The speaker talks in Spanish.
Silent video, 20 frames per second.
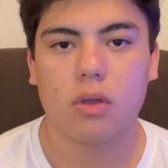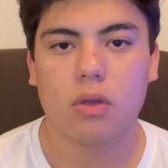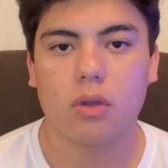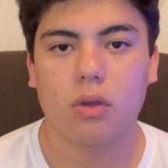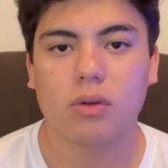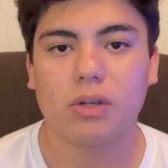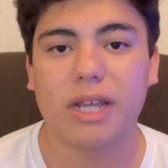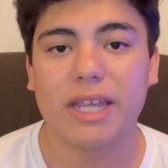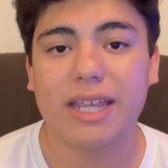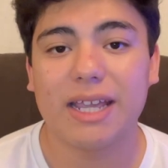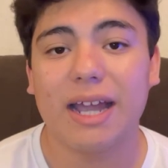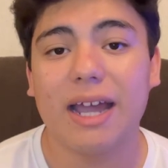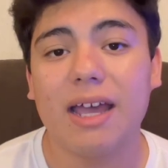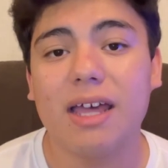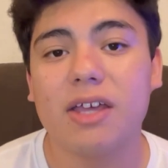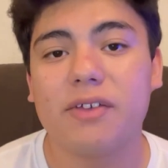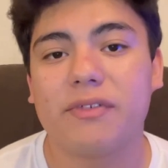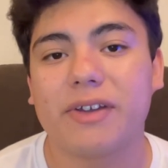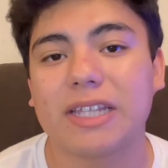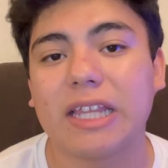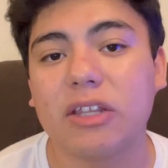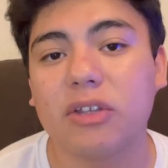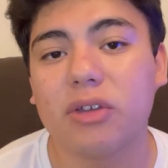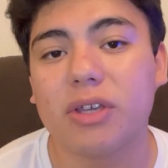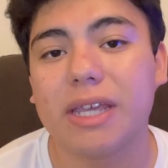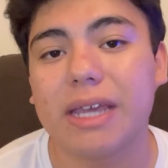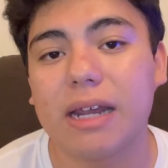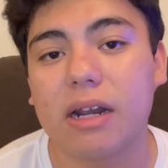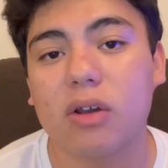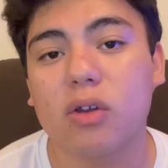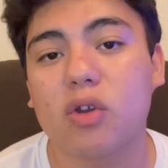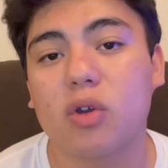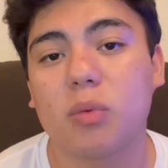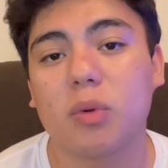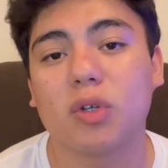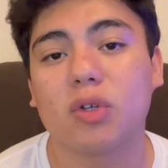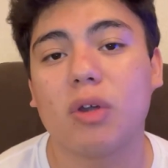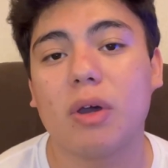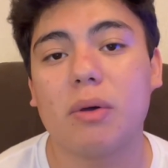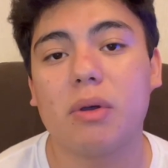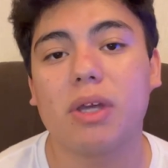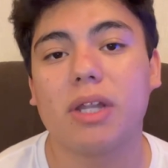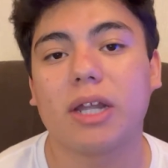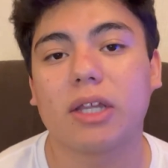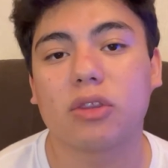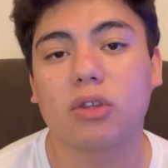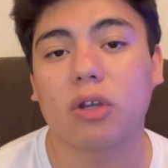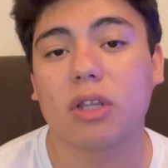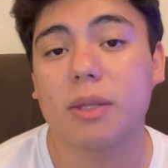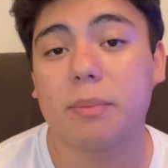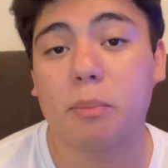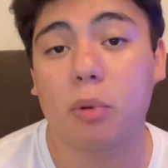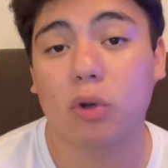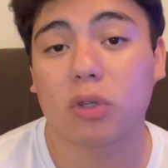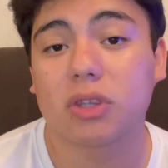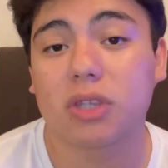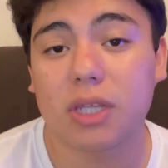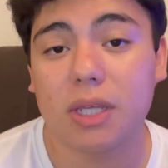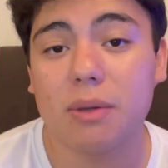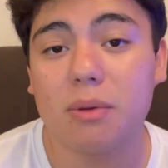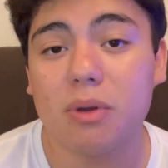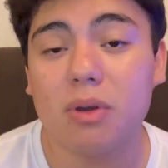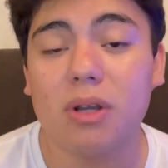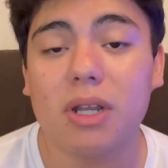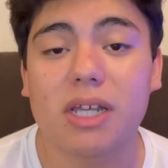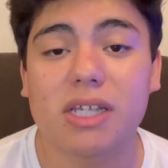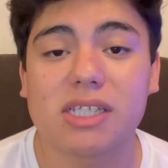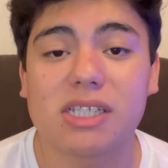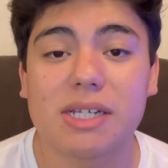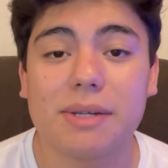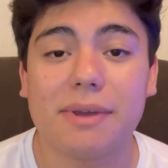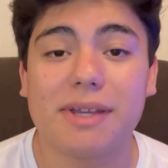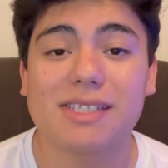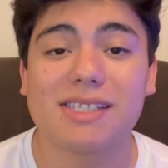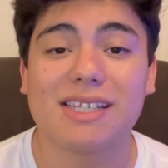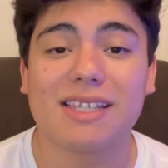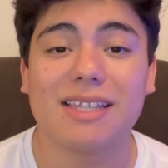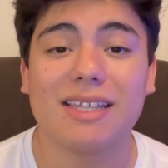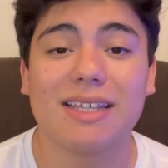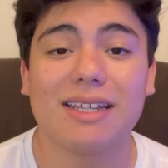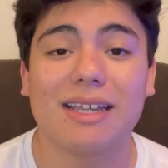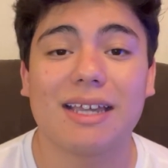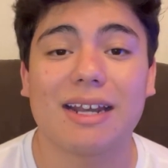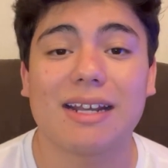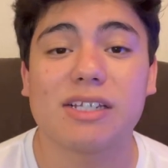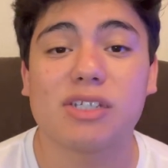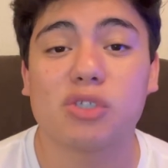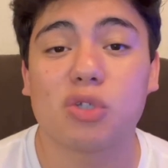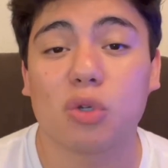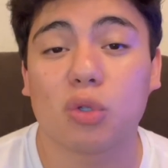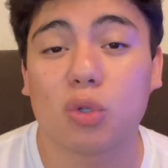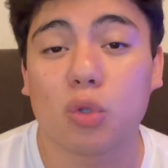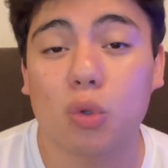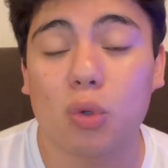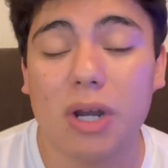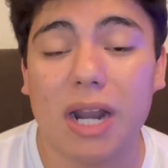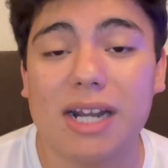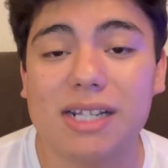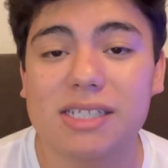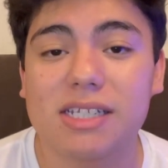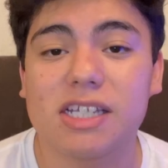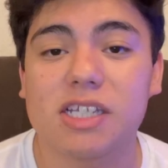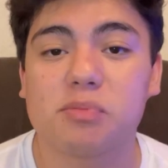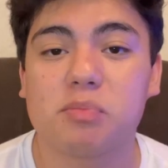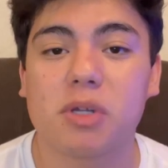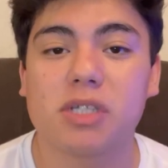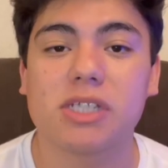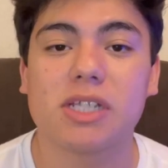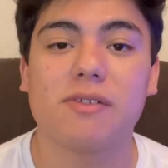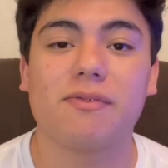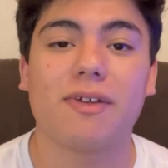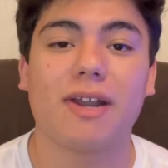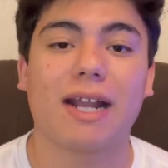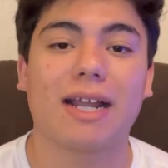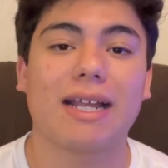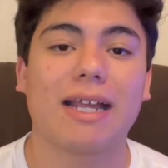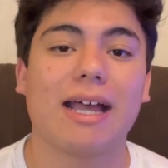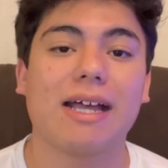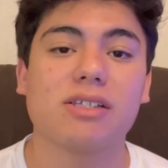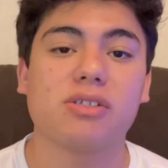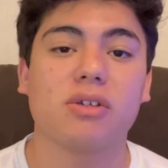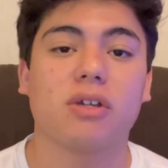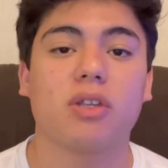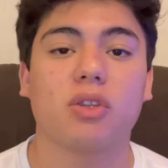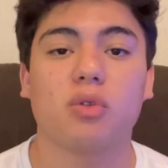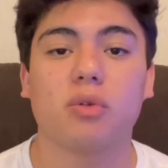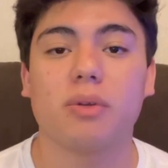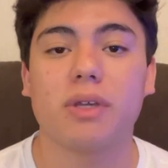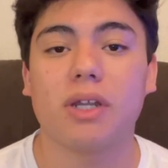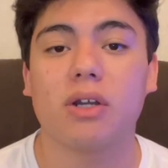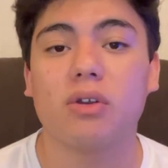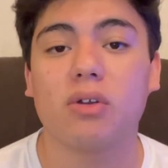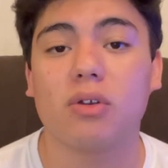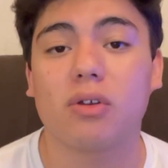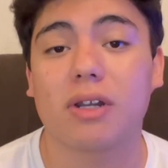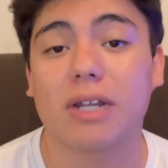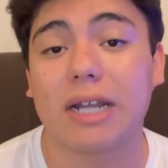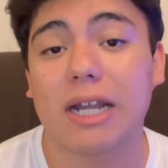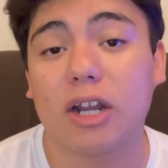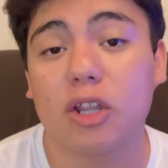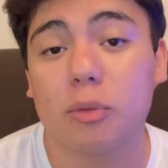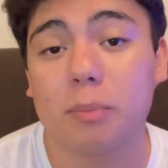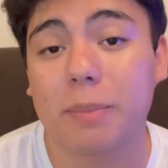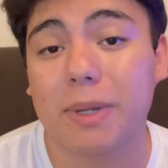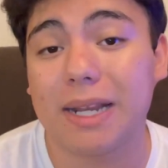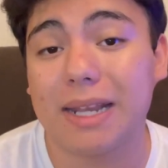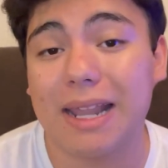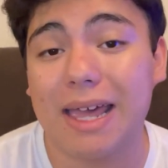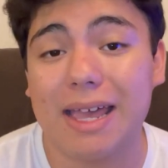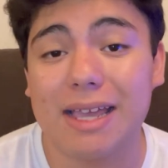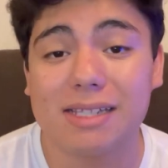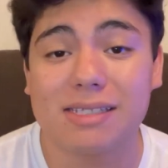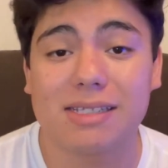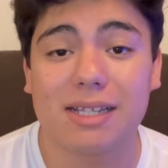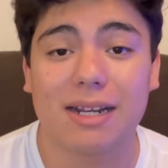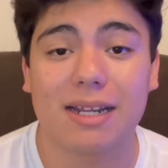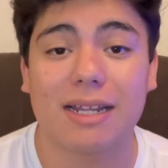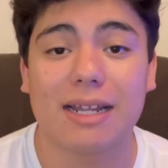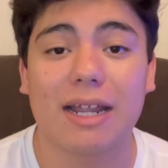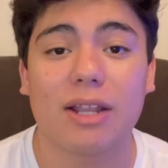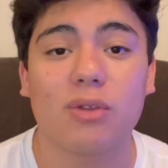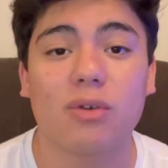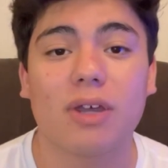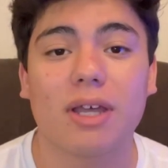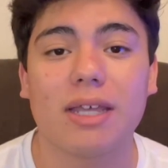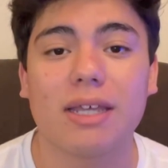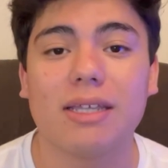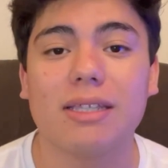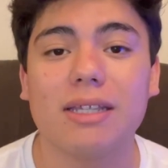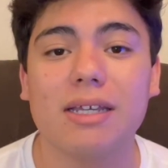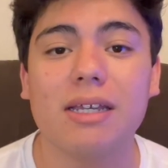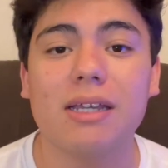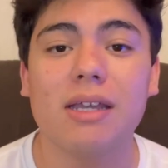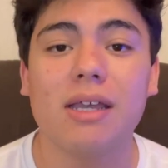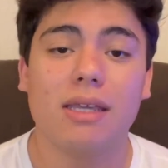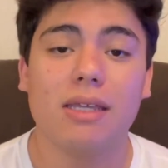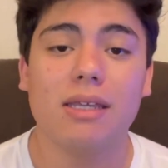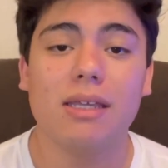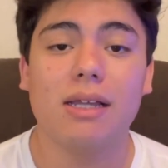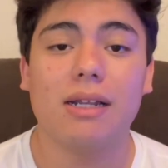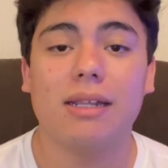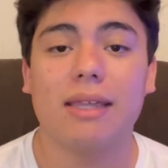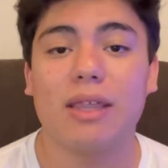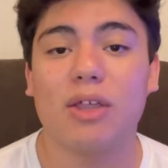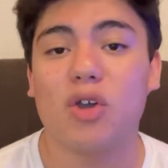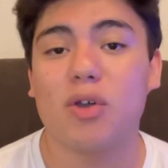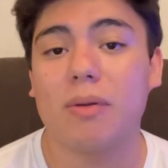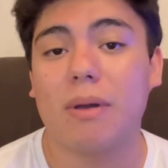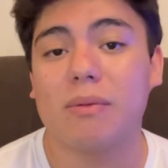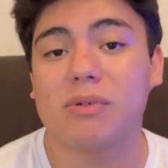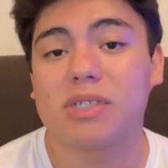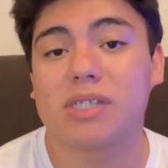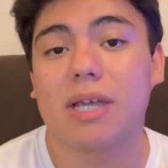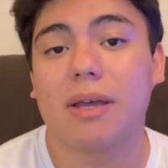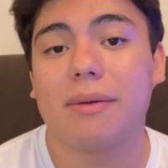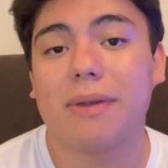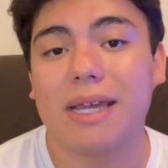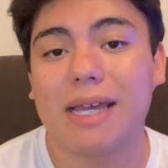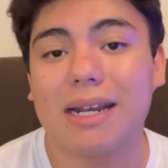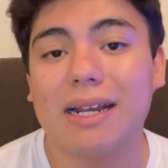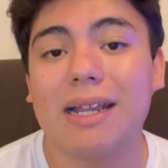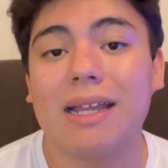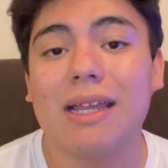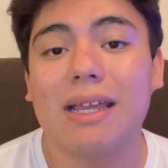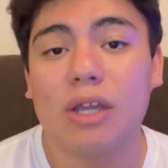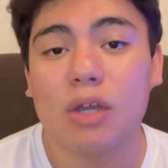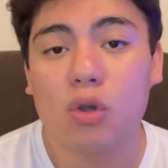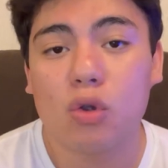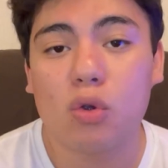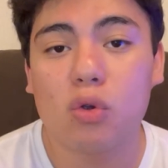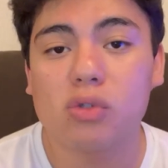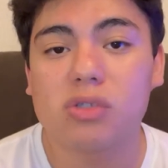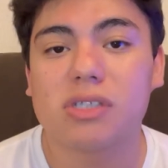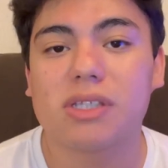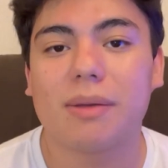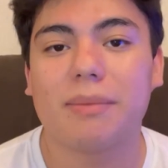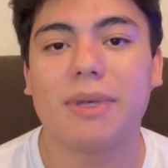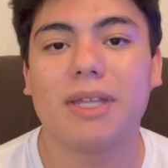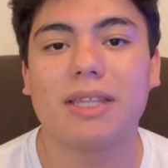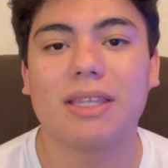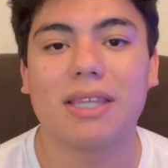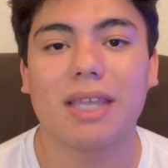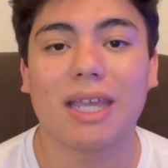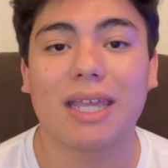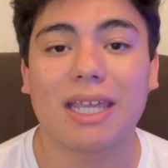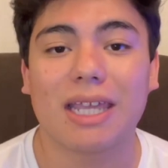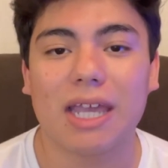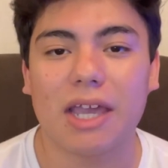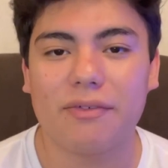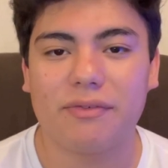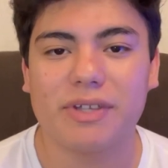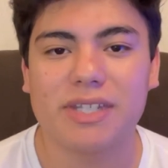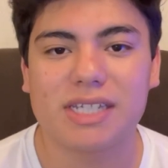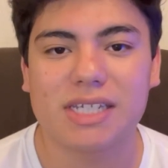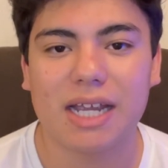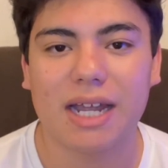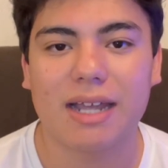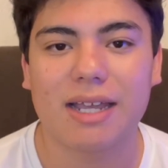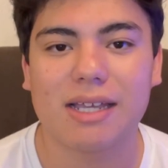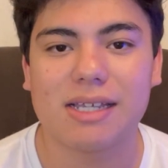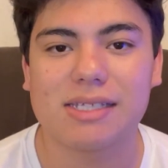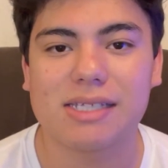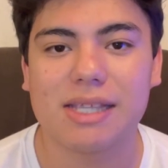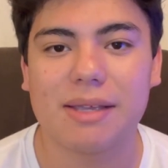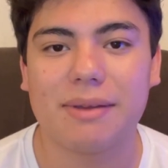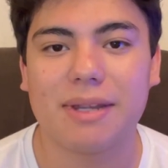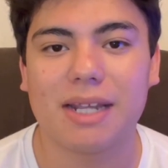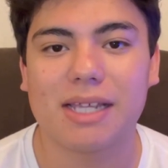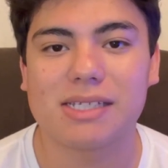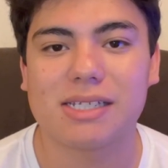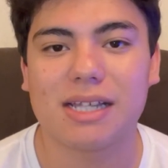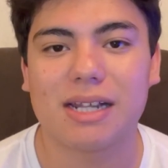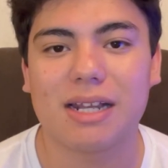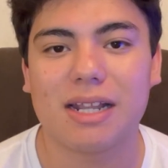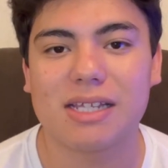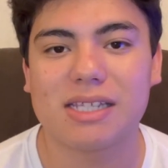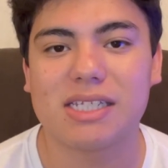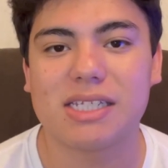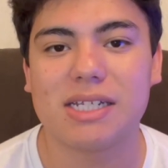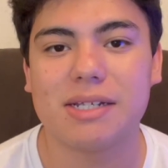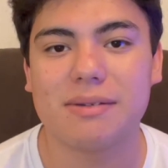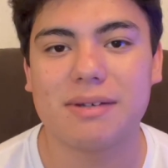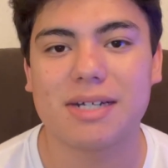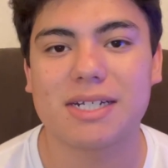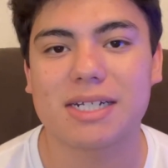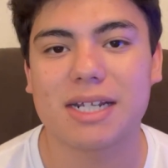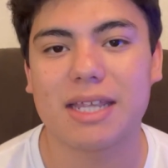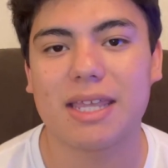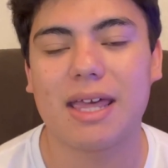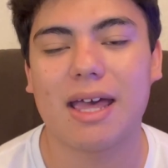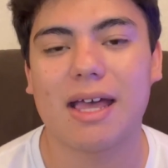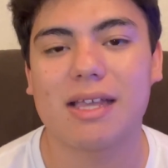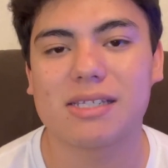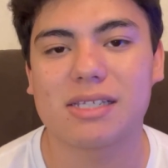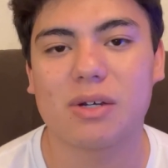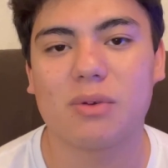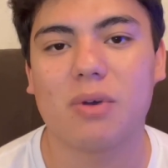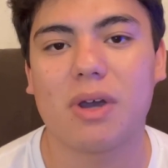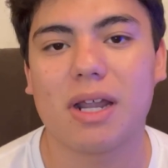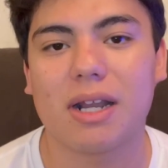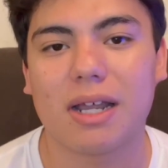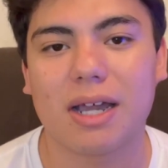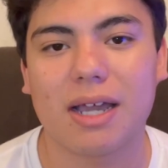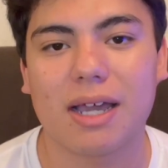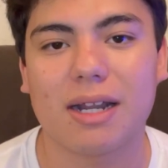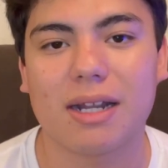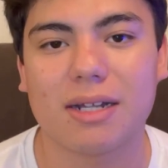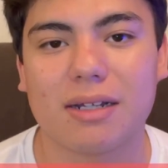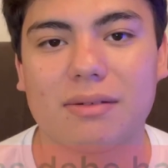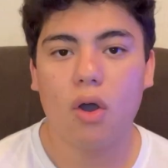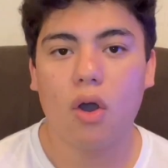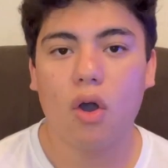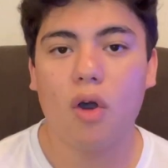Con la llegada de Fernando Hierro como nuevo director deportivo, las Chivas tienen que reestructurarse después del fracaso que tuvieron con Ricardo Peláez y Ricardo Cadena y el día de hoy vamos a ver justamente qué fichajes deben hacer las Chivas Rayadas del Guadalajara.